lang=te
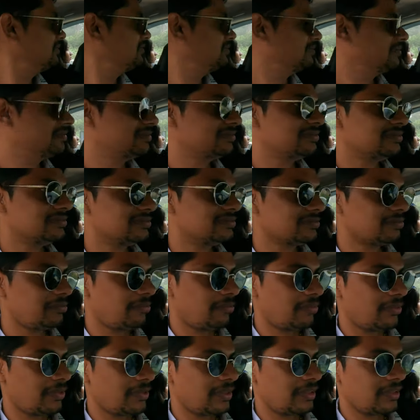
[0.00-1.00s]
బాగా
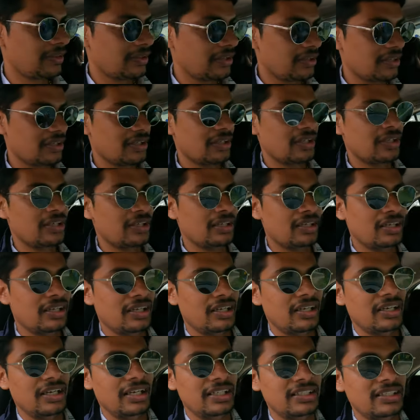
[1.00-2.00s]

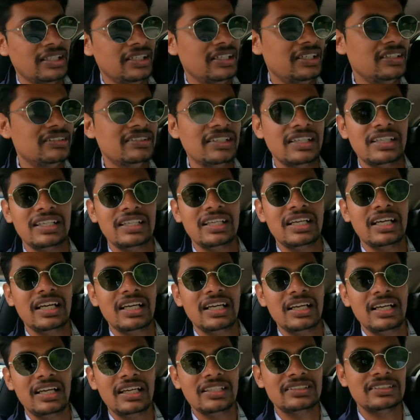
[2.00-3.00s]
అయితే రీసెంట్ గా
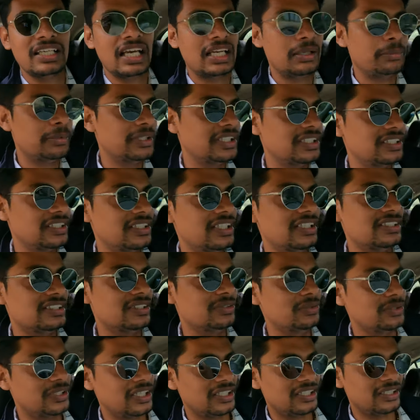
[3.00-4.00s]
చాలా మందికి
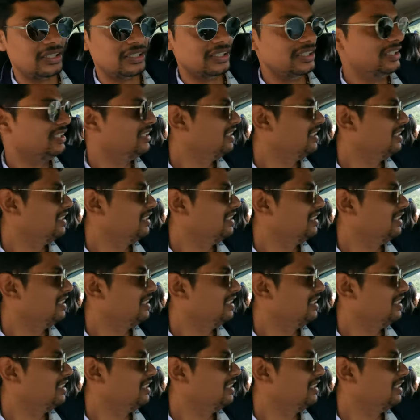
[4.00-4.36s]
తెలిసే ఉంటది